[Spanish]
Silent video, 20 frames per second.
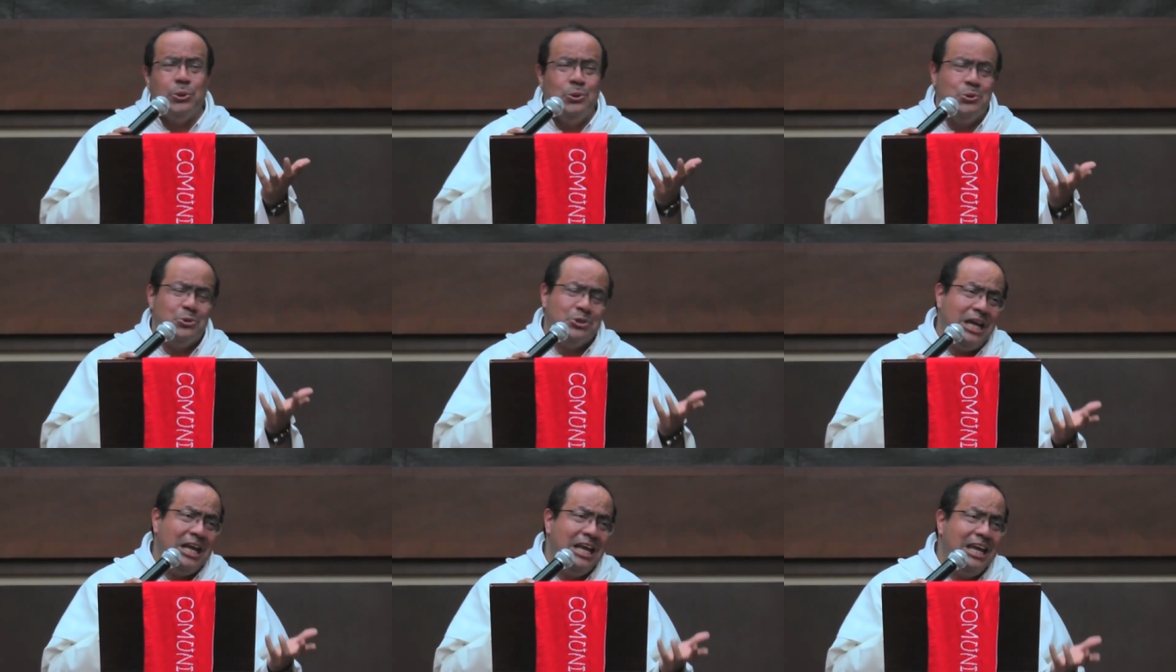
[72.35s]
no
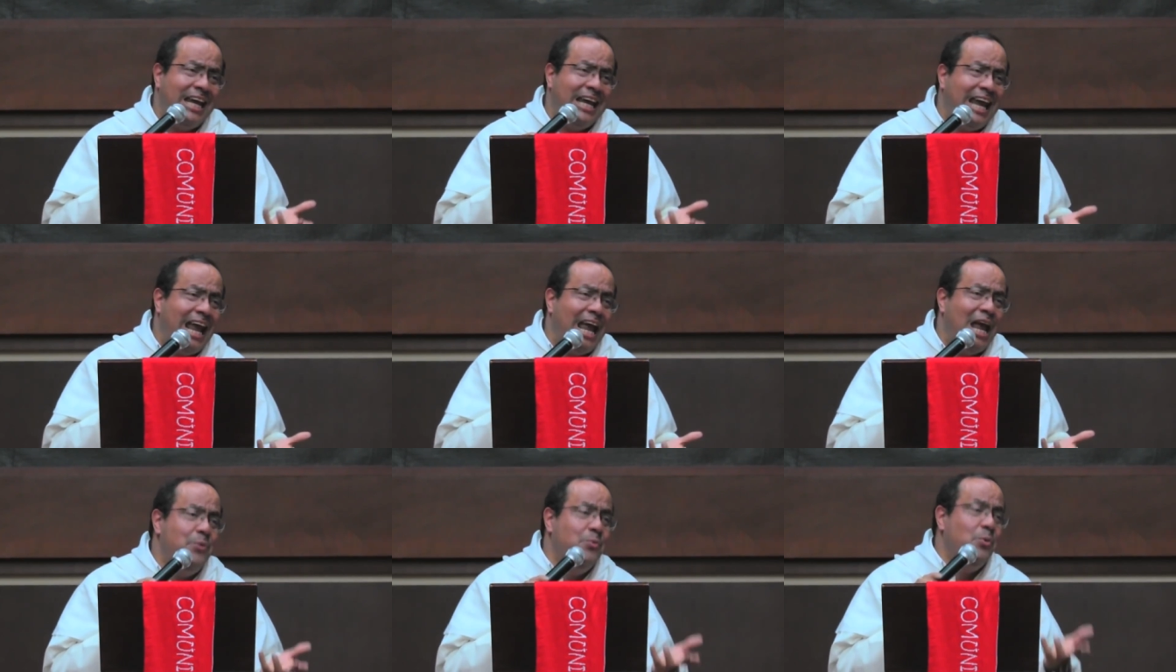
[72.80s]
sea
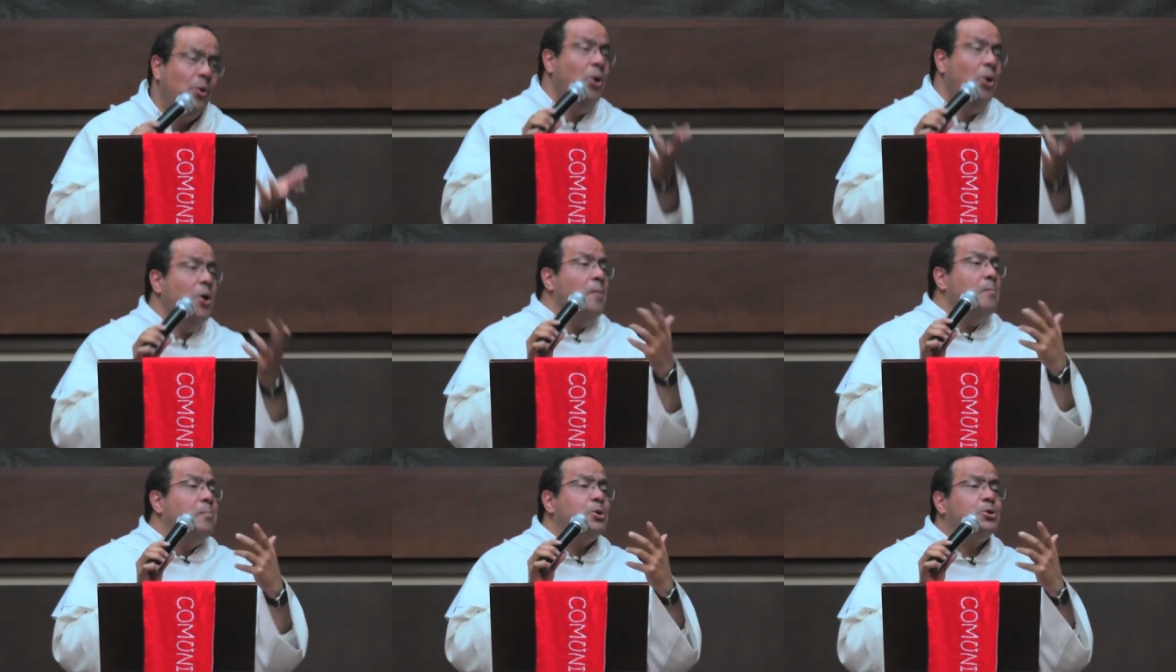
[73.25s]
ingenuo.
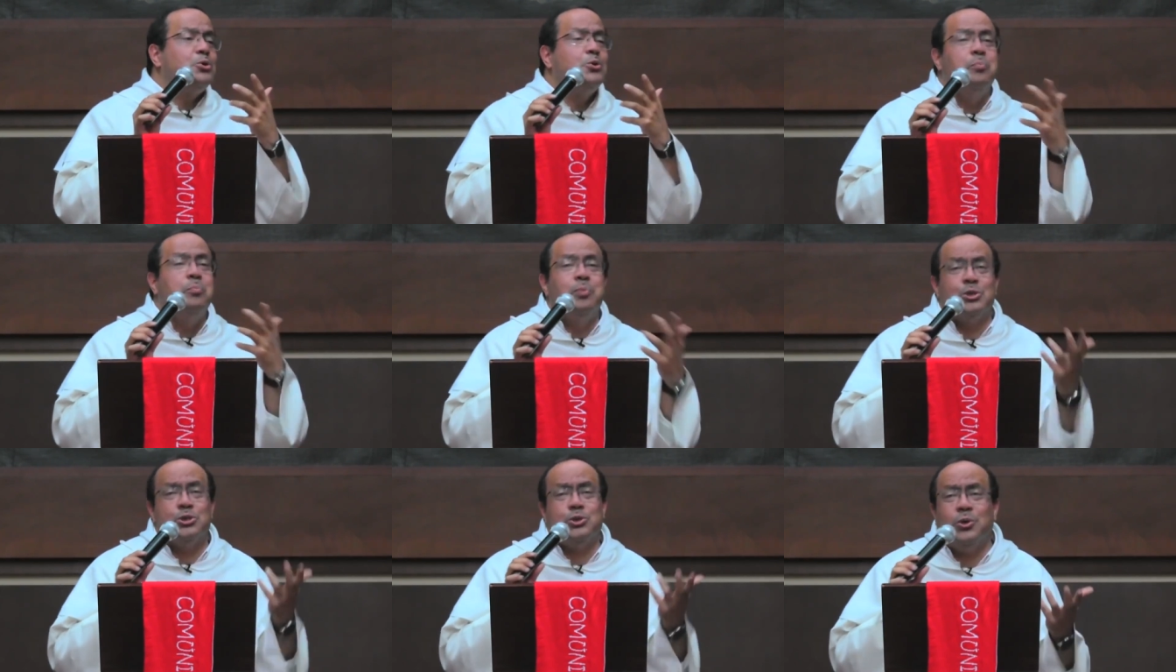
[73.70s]
Por
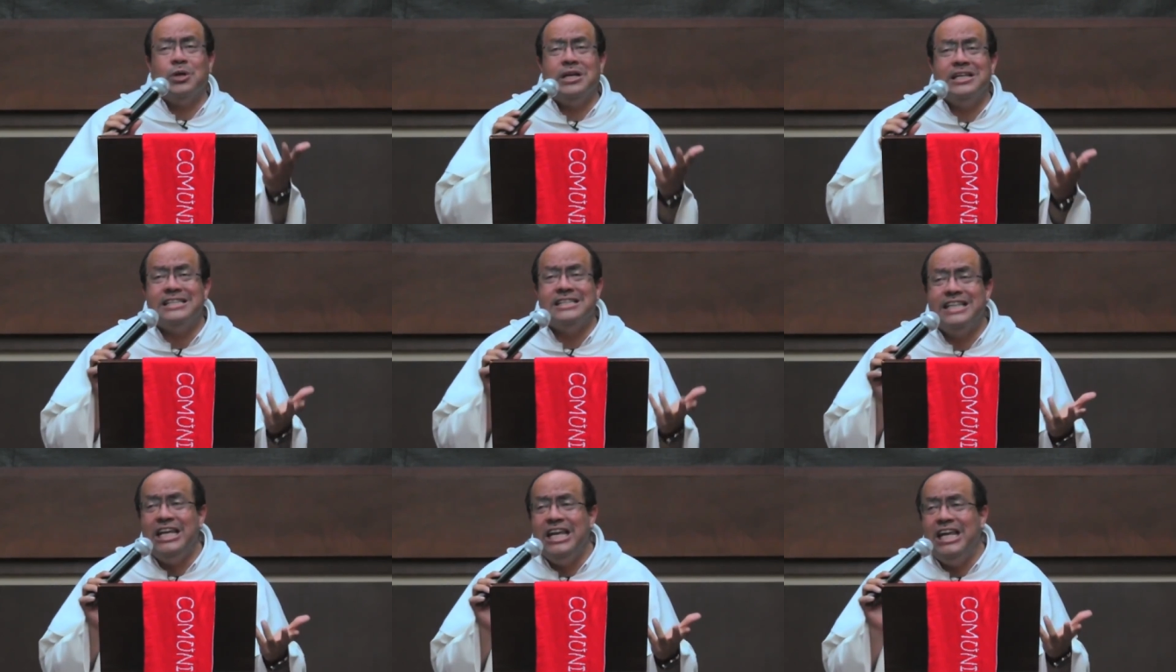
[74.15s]
supuesto que
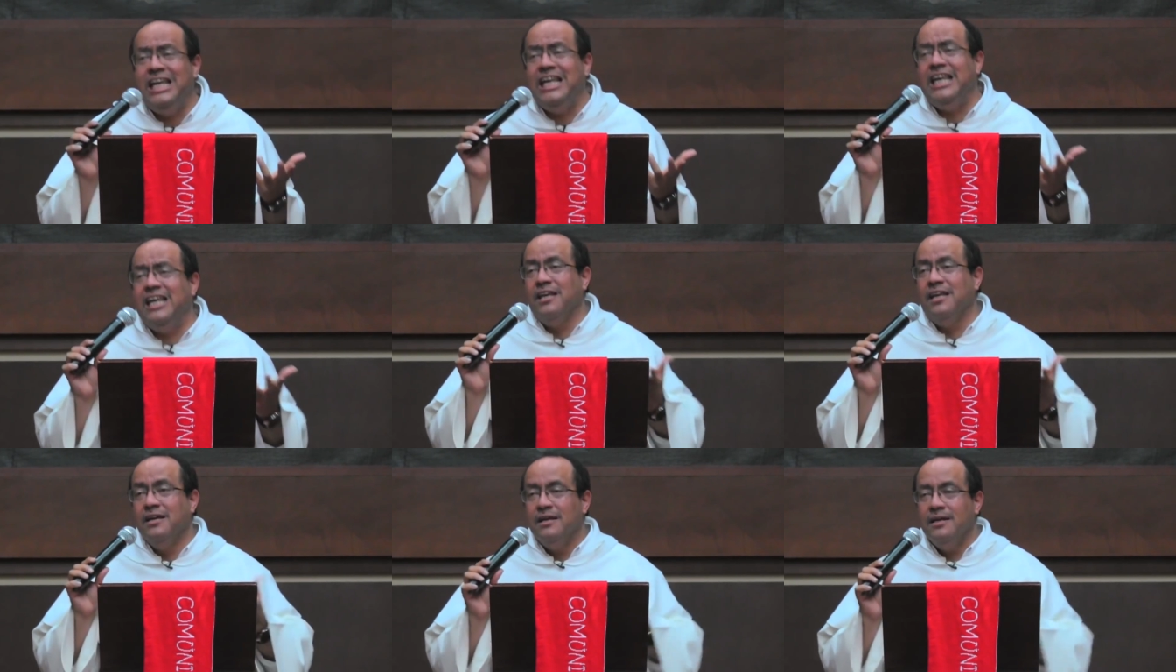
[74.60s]

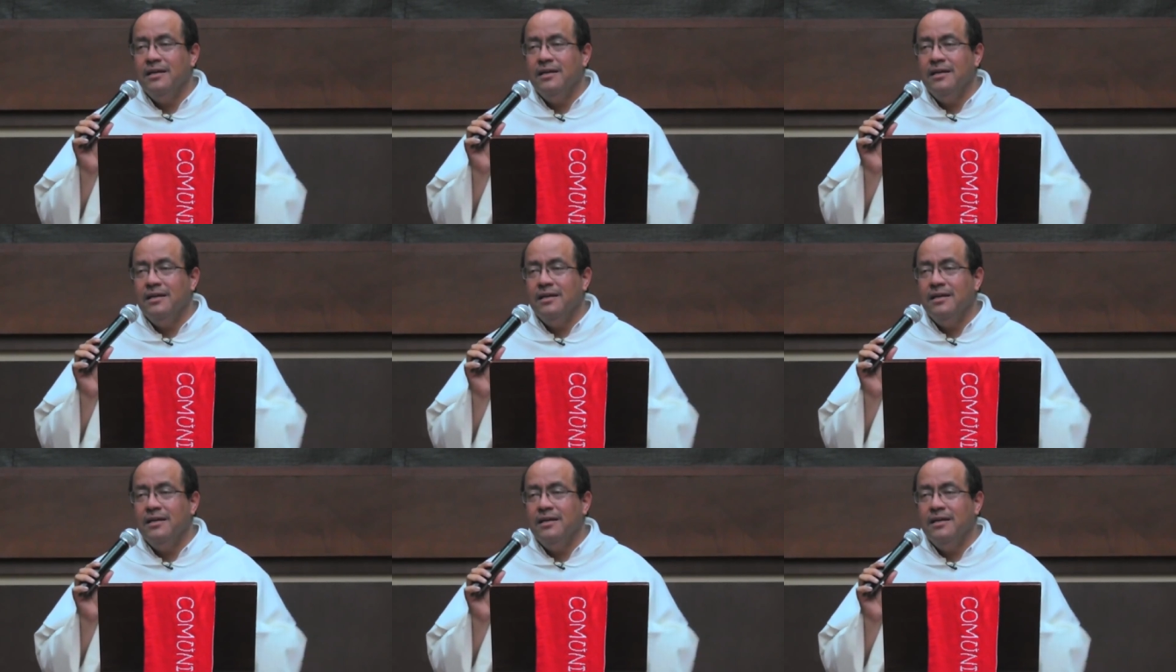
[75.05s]
sí.